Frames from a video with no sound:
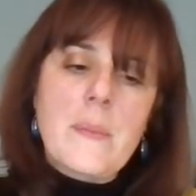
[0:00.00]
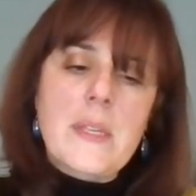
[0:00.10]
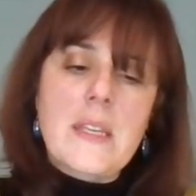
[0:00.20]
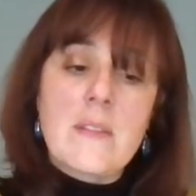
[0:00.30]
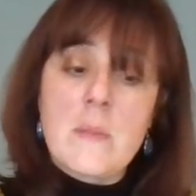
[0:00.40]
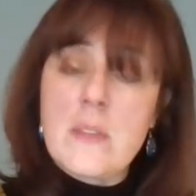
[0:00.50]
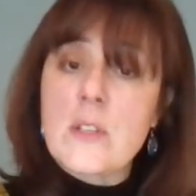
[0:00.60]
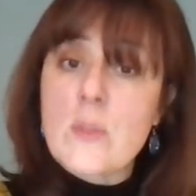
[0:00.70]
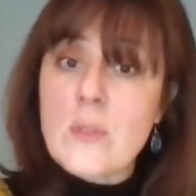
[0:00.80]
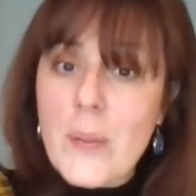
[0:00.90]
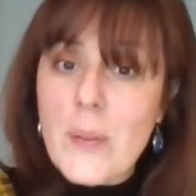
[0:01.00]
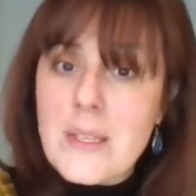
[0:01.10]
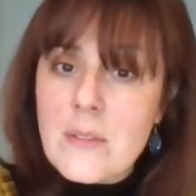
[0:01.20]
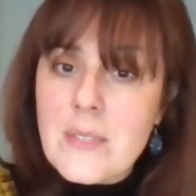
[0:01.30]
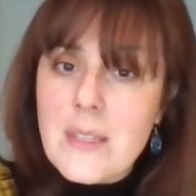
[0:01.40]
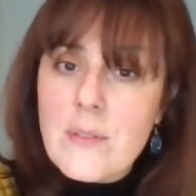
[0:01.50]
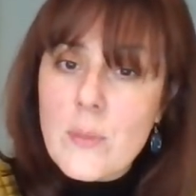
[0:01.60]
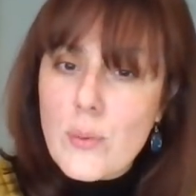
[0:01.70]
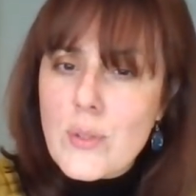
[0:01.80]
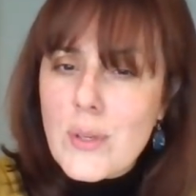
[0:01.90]
qui, avait mis des choses en place dans sa vie
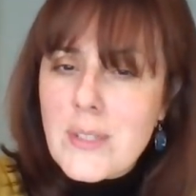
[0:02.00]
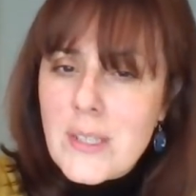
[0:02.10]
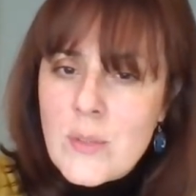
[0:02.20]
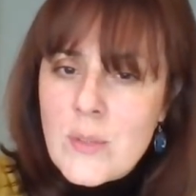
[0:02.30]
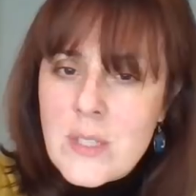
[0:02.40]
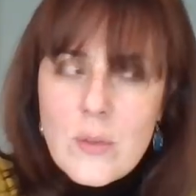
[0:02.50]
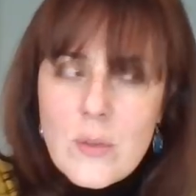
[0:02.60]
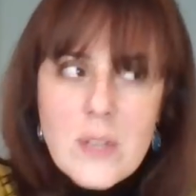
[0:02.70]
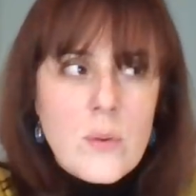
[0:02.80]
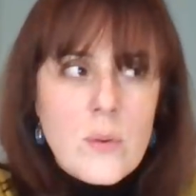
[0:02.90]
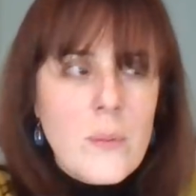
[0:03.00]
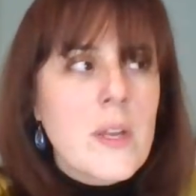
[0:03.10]
pour sortir d'une situation